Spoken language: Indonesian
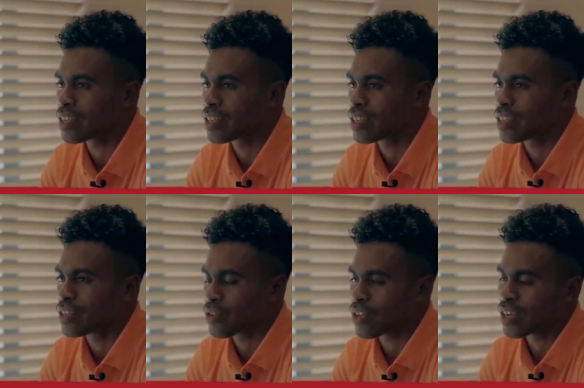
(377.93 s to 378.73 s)
Oh,
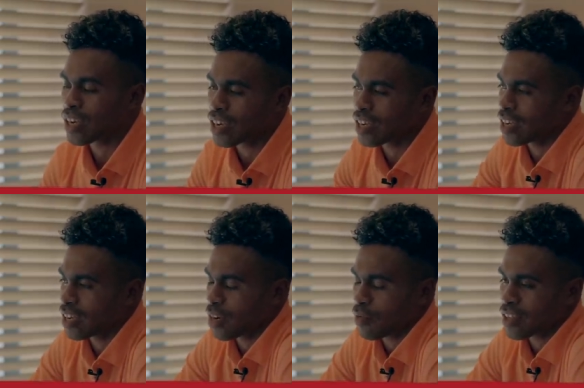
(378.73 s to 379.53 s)
Soalnya kakak
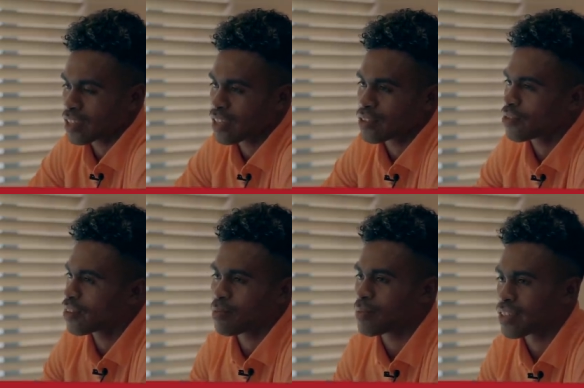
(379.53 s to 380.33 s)
nafasnya itu
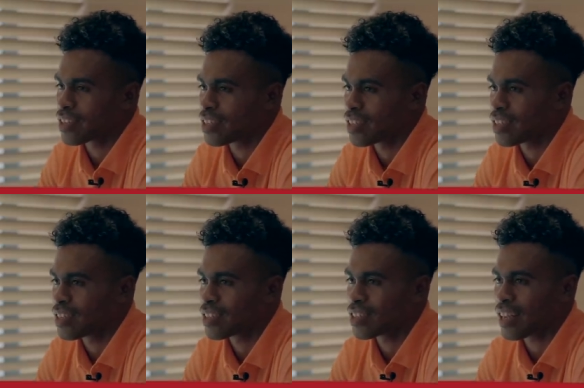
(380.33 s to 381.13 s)
nggak bisa
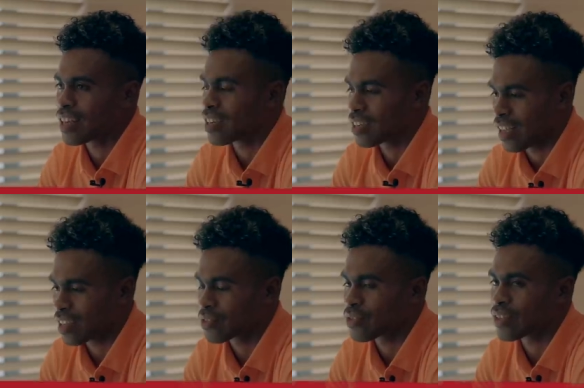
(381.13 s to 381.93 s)
ditahan naik
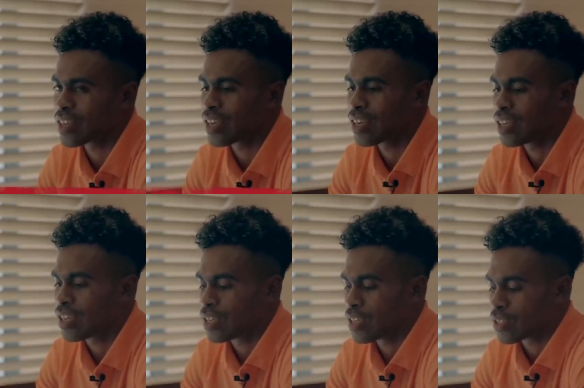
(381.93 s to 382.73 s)
turunnya.
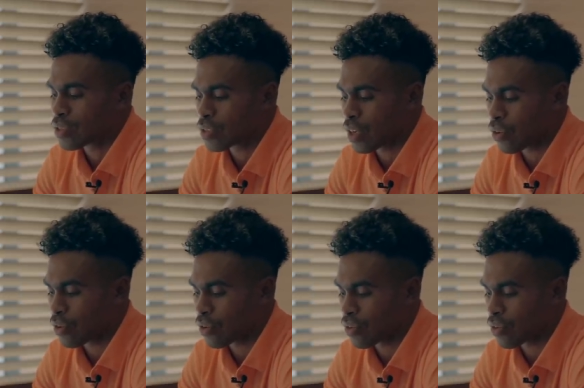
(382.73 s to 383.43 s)
Terus kalau